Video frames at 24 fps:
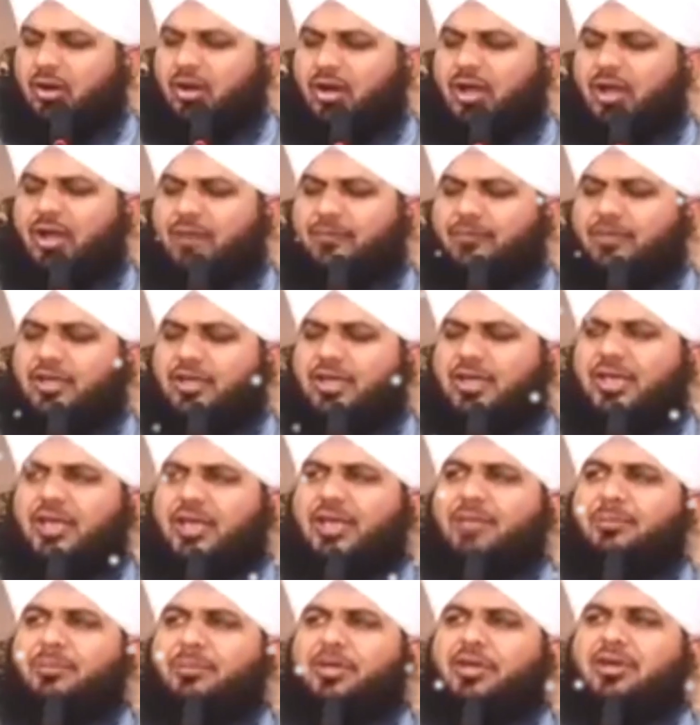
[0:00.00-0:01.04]
और आपने
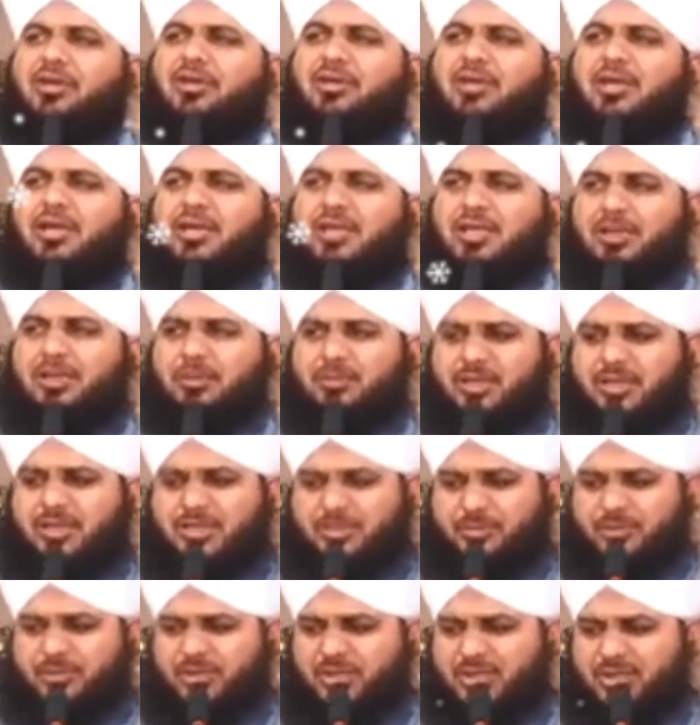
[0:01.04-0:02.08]
एक मिनट के लिए भी
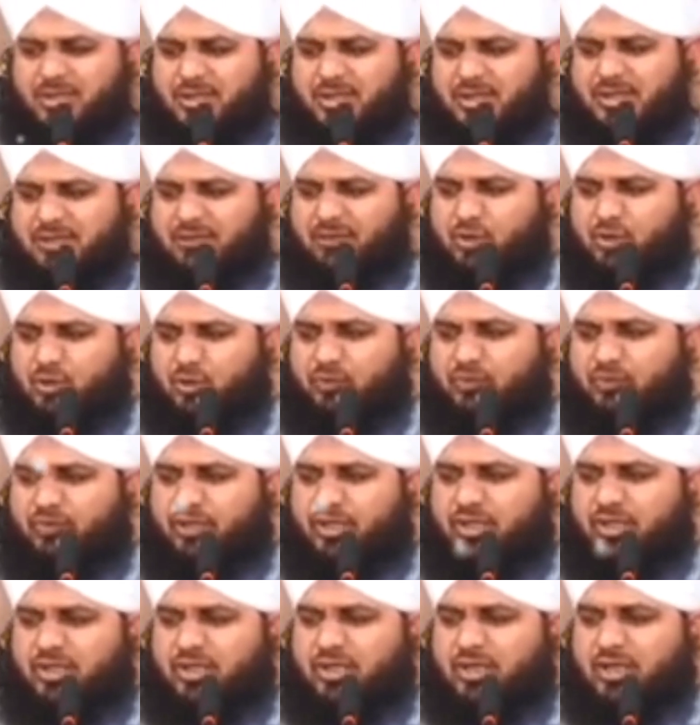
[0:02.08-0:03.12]
कभी तवक़ुफ़
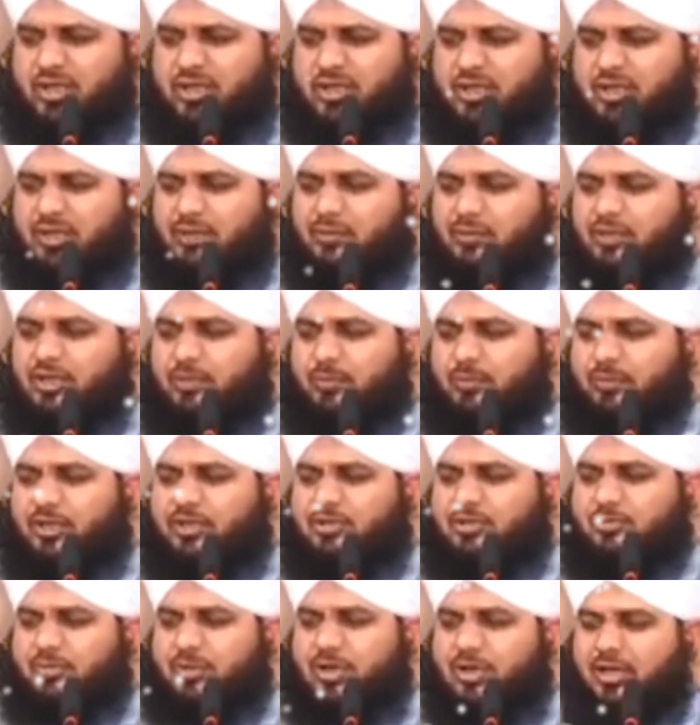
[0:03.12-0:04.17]
नहीं किया कि ये मेरे
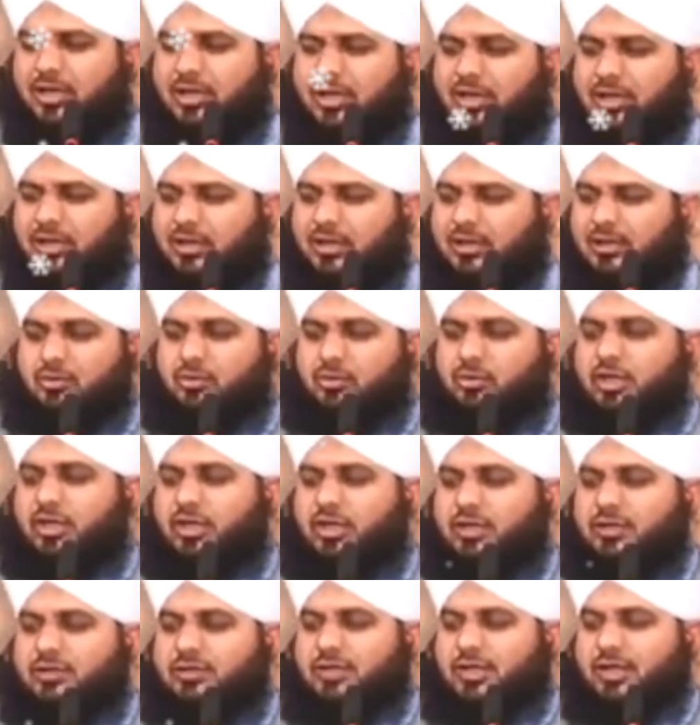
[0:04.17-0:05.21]
पास माल है तो
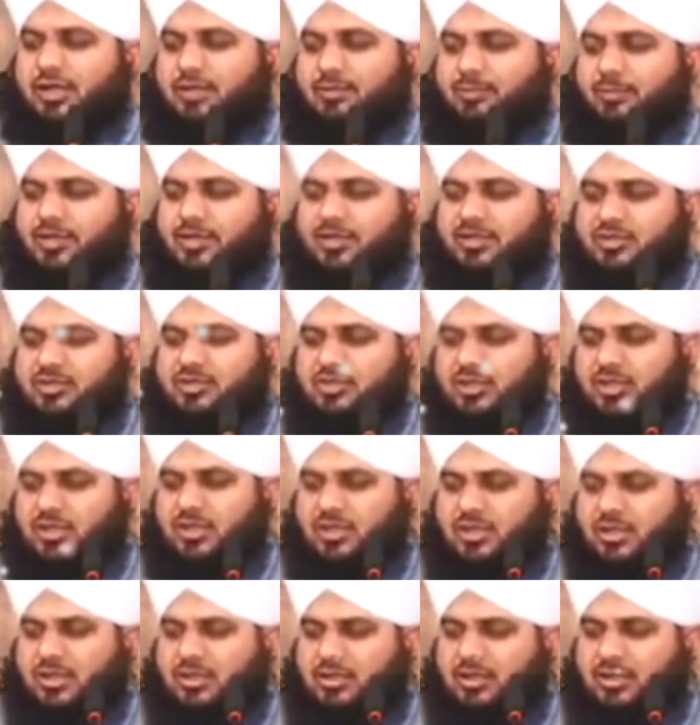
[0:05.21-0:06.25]
लिहाजा अब मैं किस
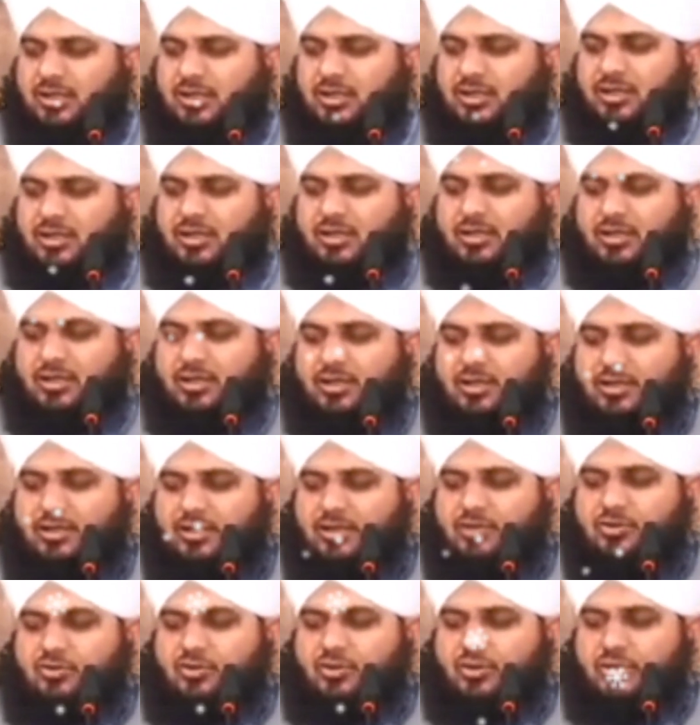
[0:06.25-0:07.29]
तरह करके
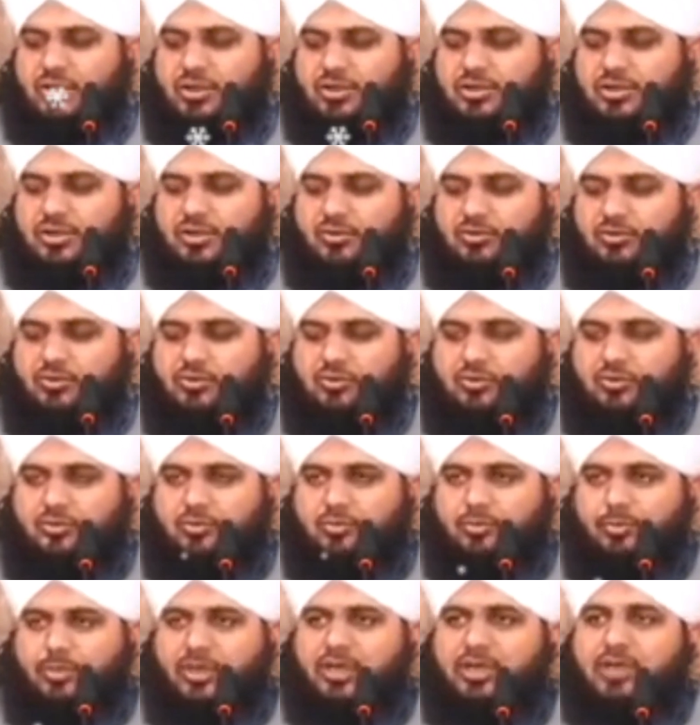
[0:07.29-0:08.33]
इसको खर्च करूं
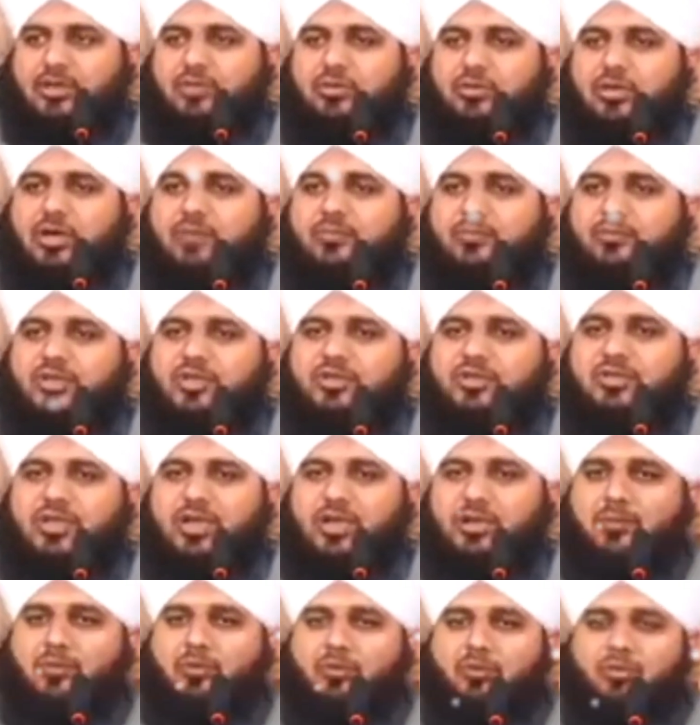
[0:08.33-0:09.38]
पहले तो आपने
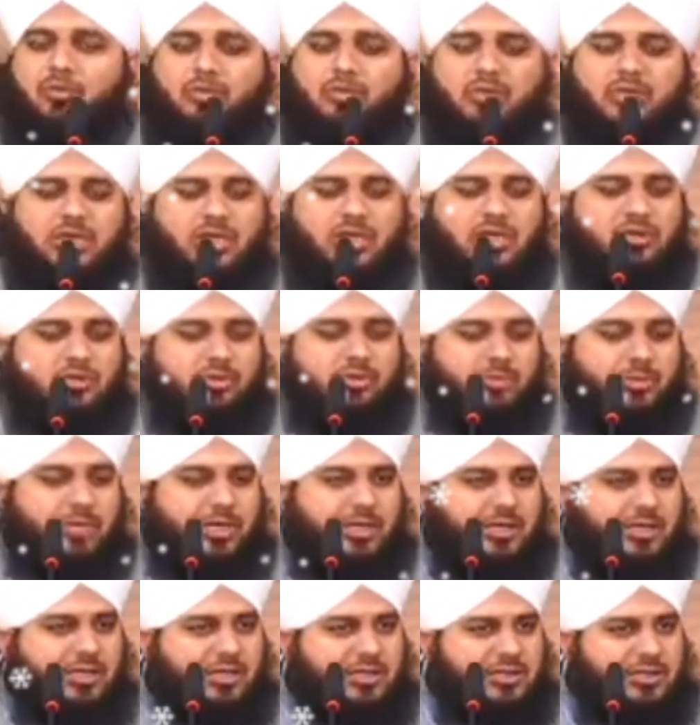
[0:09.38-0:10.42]
इस्लाम कबूल किया तो
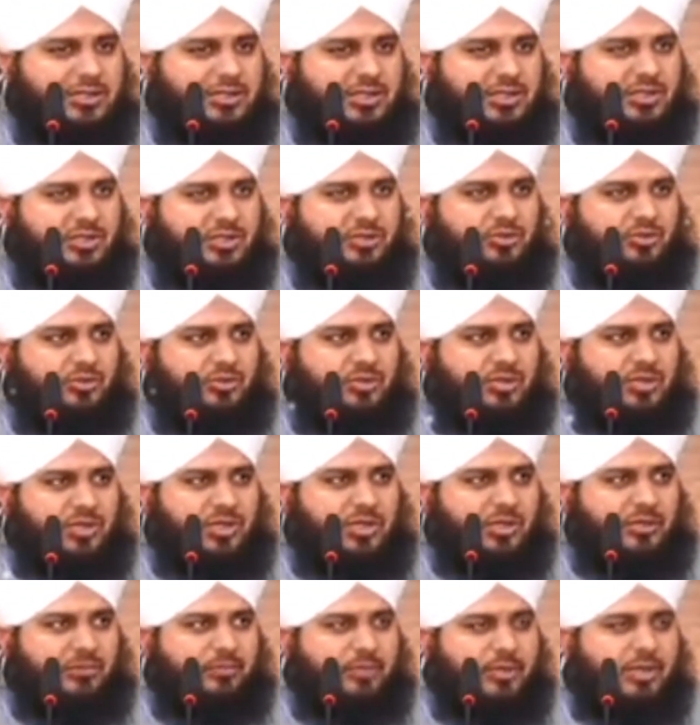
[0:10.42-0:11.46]
माल खर्च करना शुरू
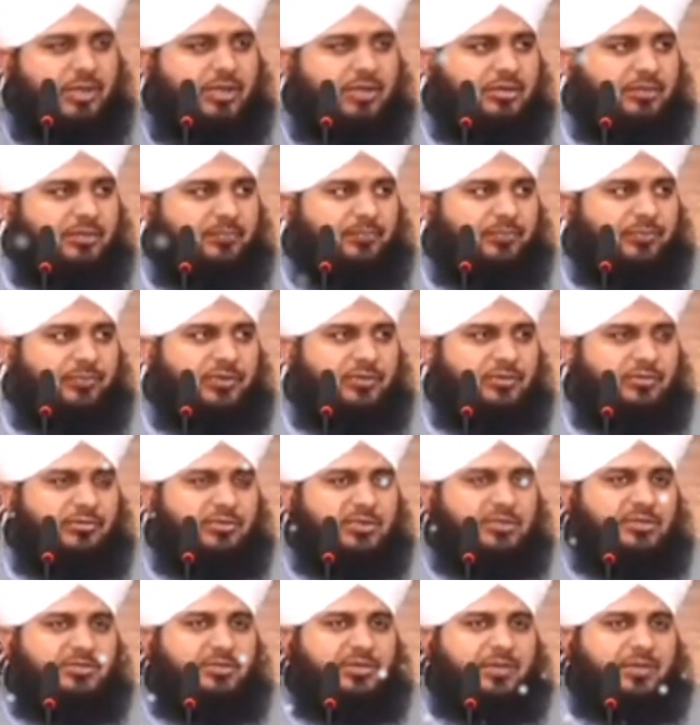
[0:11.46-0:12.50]
किया फिर
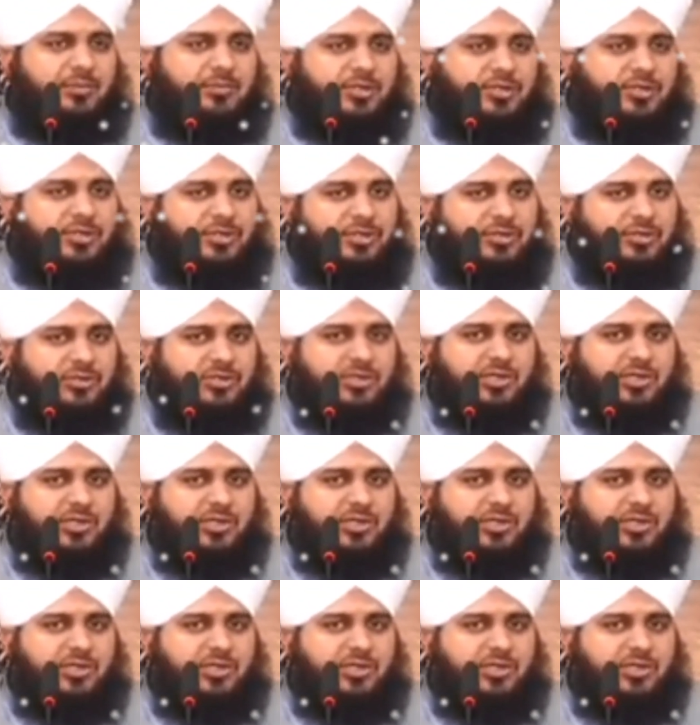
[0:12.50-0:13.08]
जब आप हिजरत